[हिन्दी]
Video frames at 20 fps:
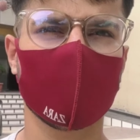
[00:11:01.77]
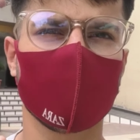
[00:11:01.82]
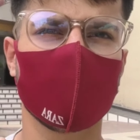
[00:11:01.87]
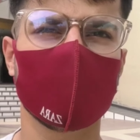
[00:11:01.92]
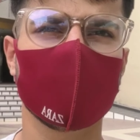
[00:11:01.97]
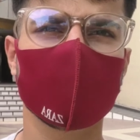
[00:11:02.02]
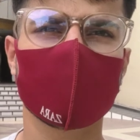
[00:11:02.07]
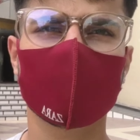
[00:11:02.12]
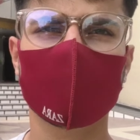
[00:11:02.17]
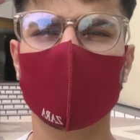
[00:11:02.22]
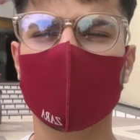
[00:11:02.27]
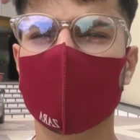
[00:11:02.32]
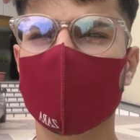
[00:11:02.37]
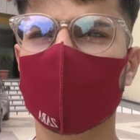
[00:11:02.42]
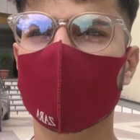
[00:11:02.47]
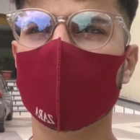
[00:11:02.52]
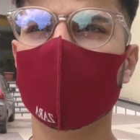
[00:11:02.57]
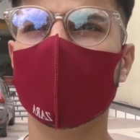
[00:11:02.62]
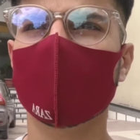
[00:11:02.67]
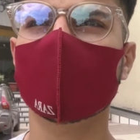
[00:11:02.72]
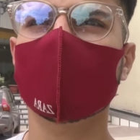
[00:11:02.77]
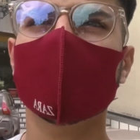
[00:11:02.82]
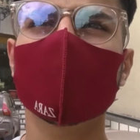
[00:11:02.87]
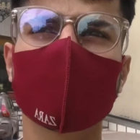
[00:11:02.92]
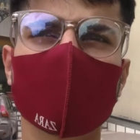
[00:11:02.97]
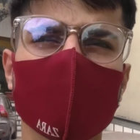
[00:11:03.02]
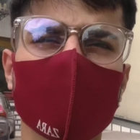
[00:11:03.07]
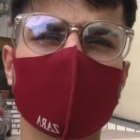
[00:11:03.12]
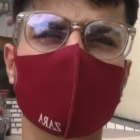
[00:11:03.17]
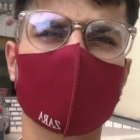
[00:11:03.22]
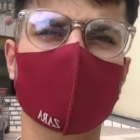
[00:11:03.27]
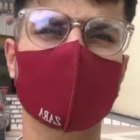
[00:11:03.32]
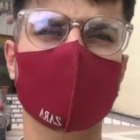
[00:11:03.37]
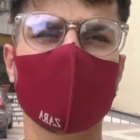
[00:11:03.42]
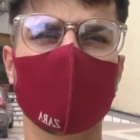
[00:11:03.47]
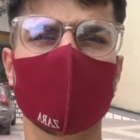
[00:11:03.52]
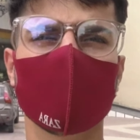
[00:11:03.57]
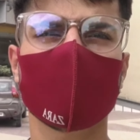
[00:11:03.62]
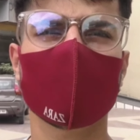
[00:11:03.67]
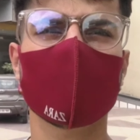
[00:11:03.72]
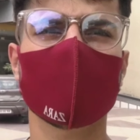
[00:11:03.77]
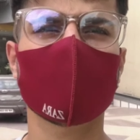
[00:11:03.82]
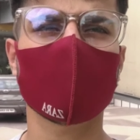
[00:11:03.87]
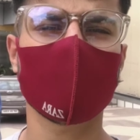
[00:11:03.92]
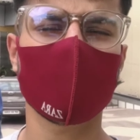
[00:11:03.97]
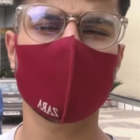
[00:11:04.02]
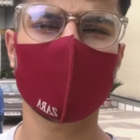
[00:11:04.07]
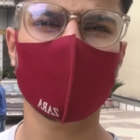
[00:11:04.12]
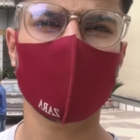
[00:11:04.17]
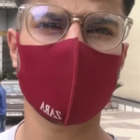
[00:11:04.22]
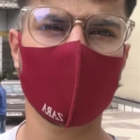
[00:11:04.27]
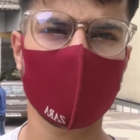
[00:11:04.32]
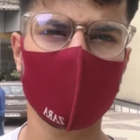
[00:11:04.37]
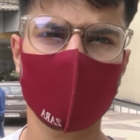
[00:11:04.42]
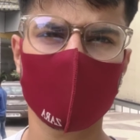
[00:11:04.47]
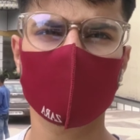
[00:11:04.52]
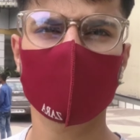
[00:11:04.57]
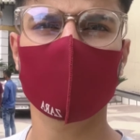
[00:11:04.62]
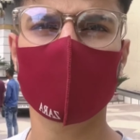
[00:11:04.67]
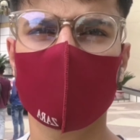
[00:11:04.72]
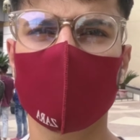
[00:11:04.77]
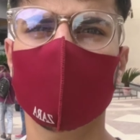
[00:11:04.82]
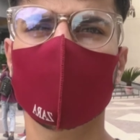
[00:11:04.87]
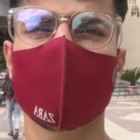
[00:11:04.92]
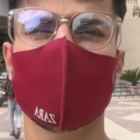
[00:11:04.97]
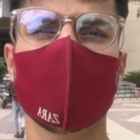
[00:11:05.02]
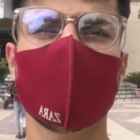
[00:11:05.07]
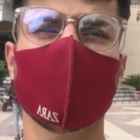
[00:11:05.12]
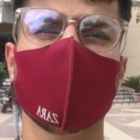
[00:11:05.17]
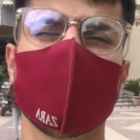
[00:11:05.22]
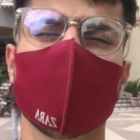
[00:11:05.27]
uh, तो उससे आप पूरा जज कर सकते हैं कि कितना बड़ा है ये कितना बड़ा